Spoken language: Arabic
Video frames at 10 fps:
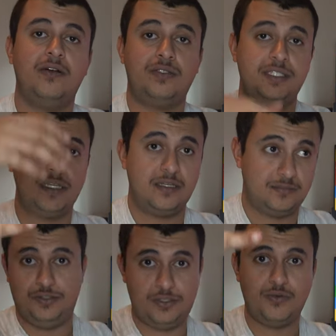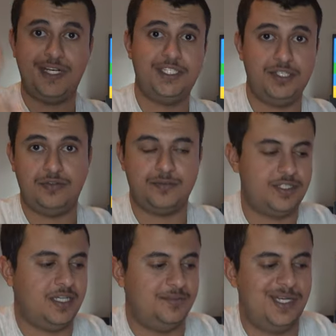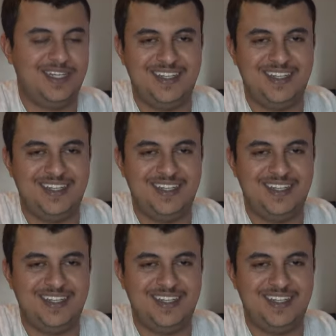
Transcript: لو عندك 20 جي في المستقبل